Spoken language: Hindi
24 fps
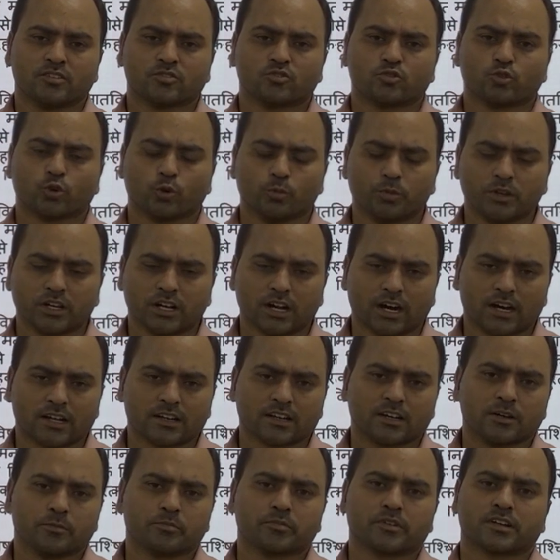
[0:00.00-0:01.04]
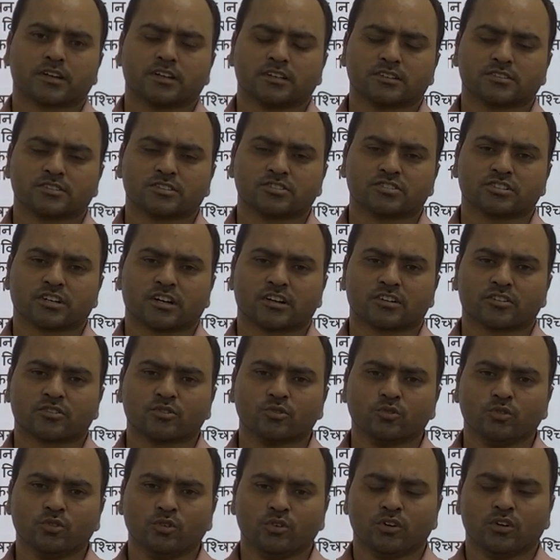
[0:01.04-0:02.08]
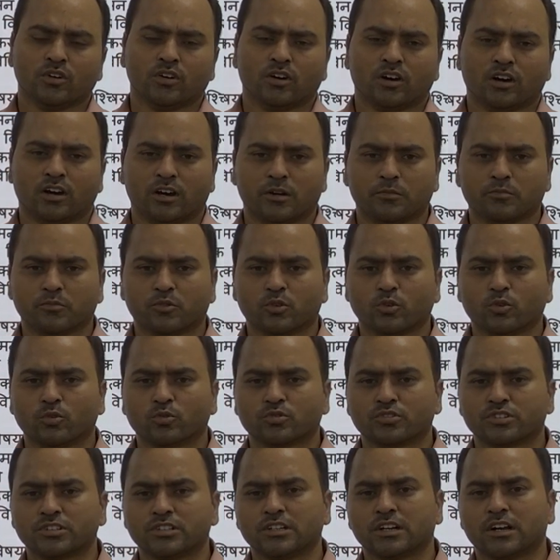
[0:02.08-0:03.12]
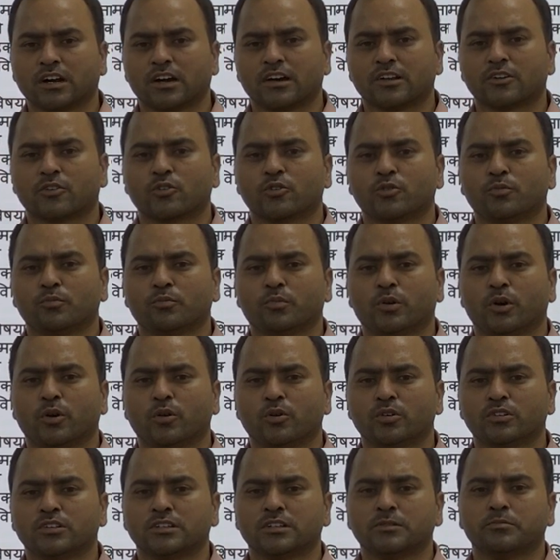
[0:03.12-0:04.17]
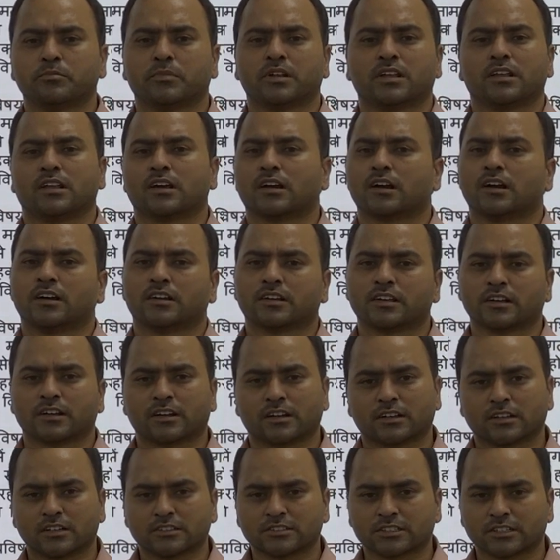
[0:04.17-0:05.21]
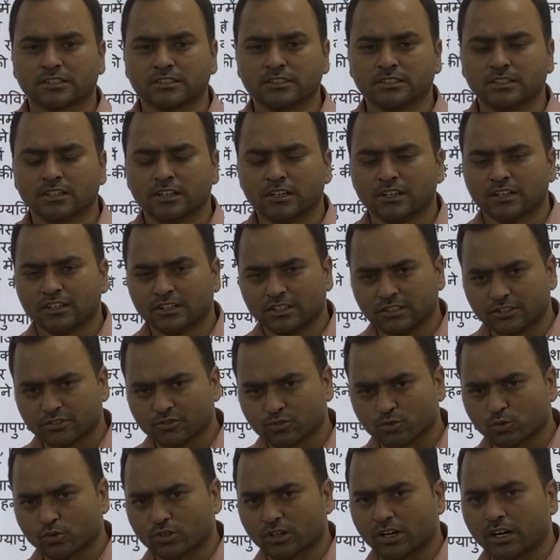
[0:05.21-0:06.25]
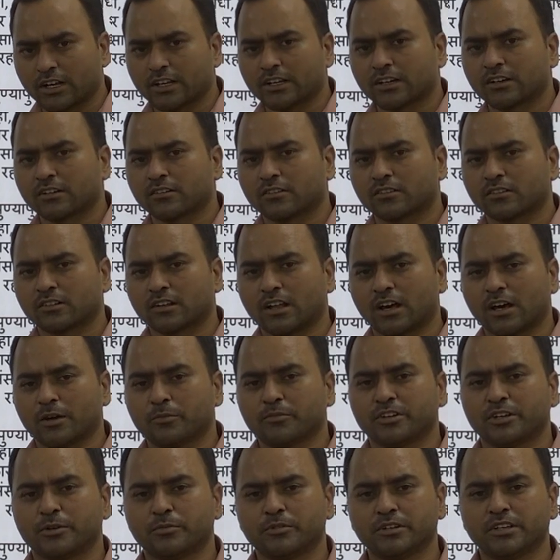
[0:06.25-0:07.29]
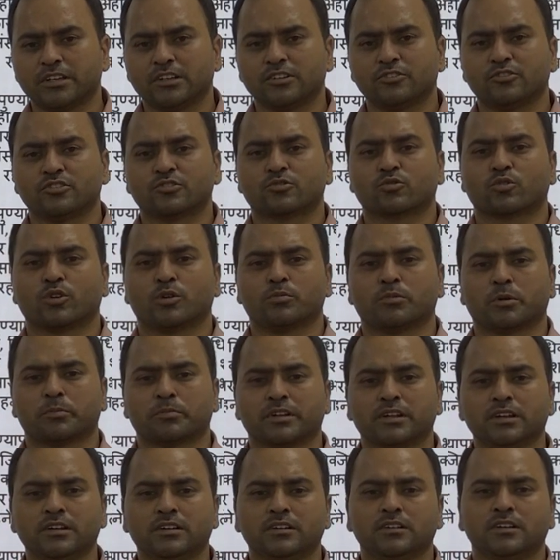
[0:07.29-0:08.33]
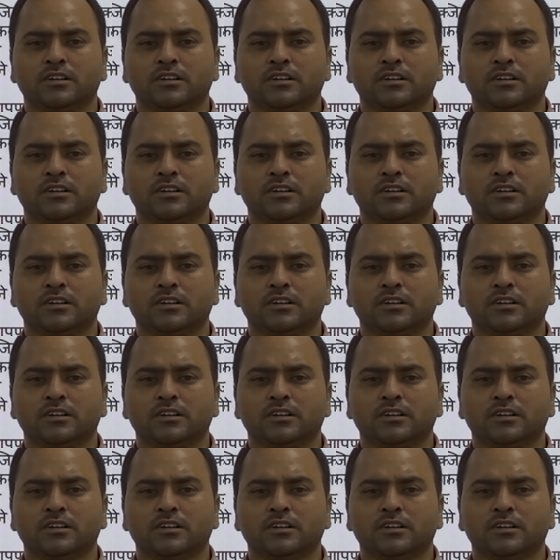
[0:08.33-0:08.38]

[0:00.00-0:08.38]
जो भी कार्य हम करें शिक्षार्थियों हमको उसी कार्य को बहुत ही मन लगा के करना चाहिए इस सूत्र का एक लाभ ये भी है जिसको हम अपने